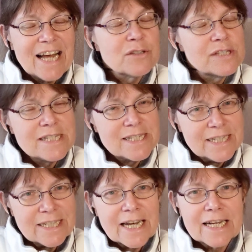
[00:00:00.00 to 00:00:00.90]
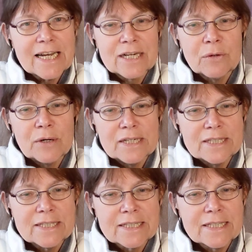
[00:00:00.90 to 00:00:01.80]
Also sie sind gar kein
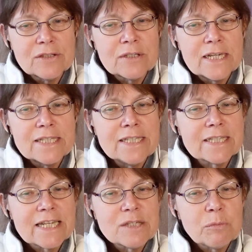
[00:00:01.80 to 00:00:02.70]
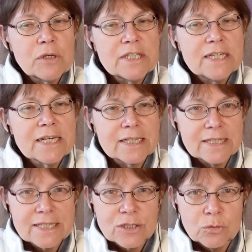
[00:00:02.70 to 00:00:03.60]
Cholesterin, sondern sie transportieren
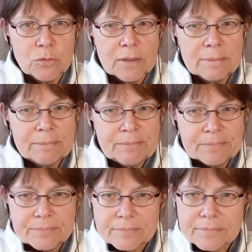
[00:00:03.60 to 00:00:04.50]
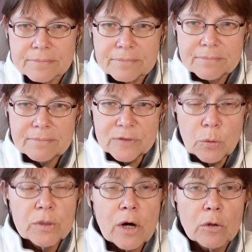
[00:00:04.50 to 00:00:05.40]
es nur.
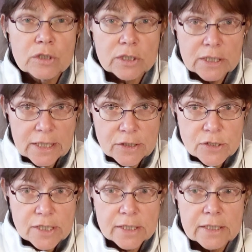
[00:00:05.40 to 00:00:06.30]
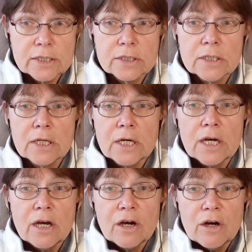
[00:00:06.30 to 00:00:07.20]
Und auch Triglyceride,
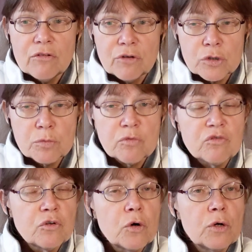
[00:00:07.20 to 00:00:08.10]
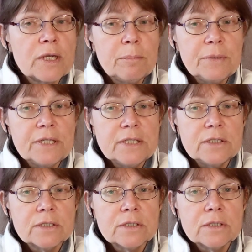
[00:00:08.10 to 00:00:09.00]

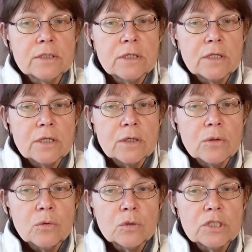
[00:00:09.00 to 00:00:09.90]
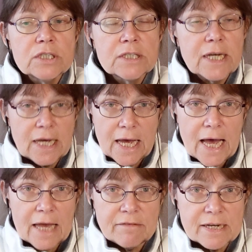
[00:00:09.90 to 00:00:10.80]
Phospholipide und
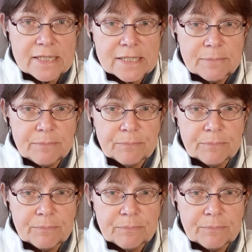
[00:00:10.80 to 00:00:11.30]
Eiweiß.